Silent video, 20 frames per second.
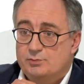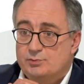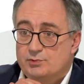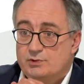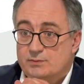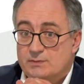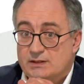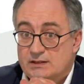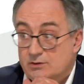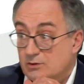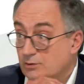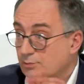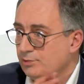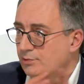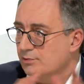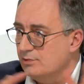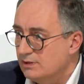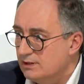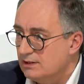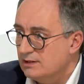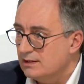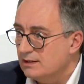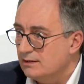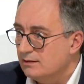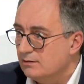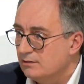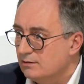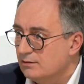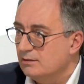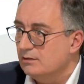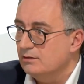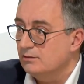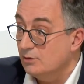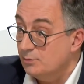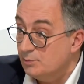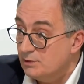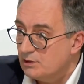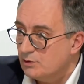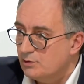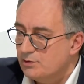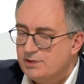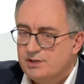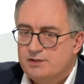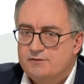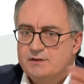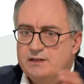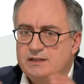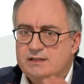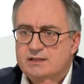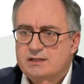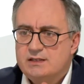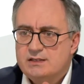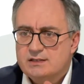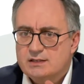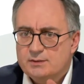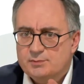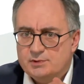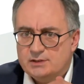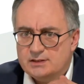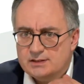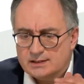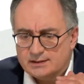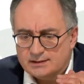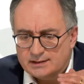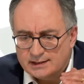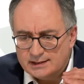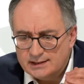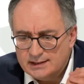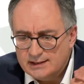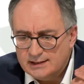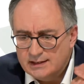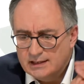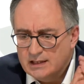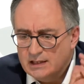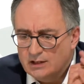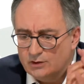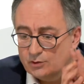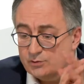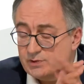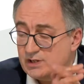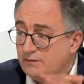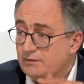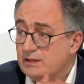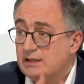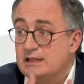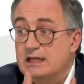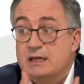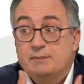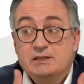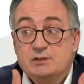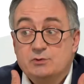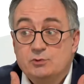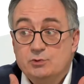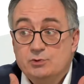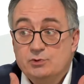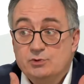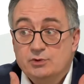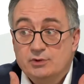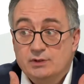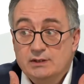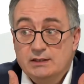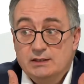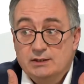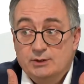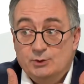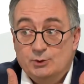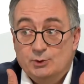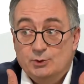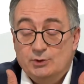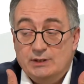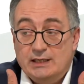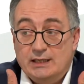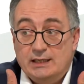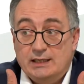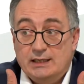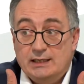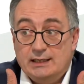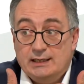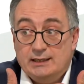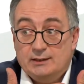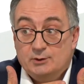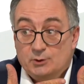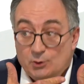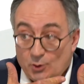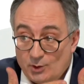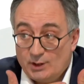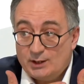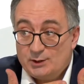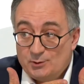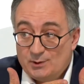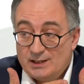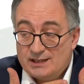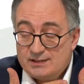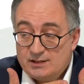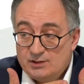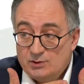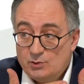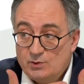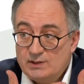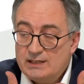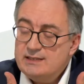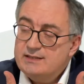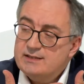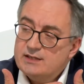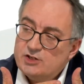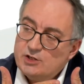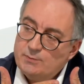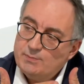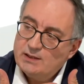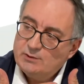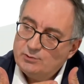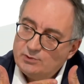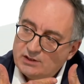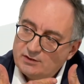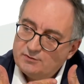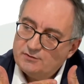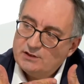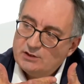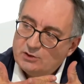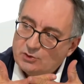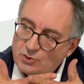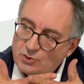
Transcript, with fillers: depuis maintenant plus d'une dizaine de, tout à fait, Le CIF existe, hein, plus d'une dizaine d'années. Donc vous avez l'habitude de la co-régulation. Là, il ne s'agit pas tout à fait de